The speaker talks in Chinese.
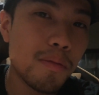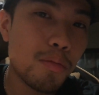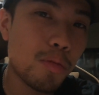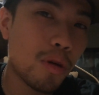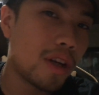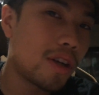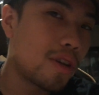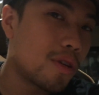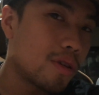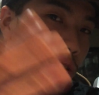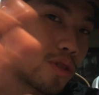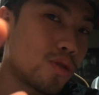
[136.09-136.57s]
不
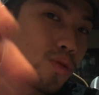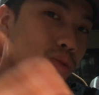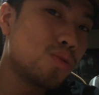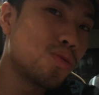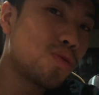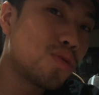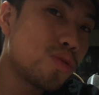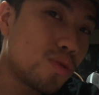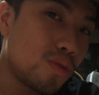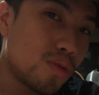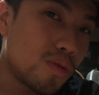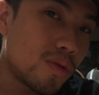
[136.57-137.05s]
然留个
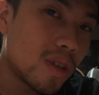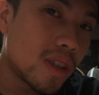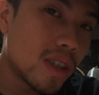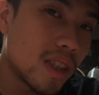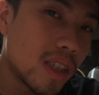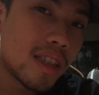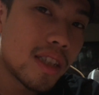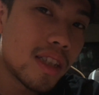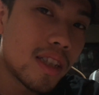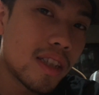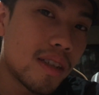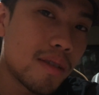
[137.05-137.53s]
出处，
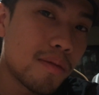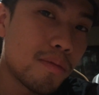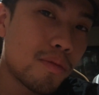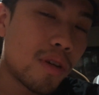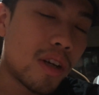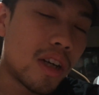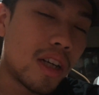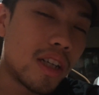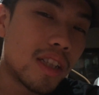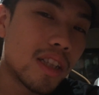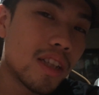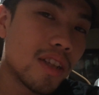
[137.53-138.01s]

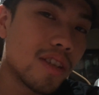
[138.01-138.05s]
不然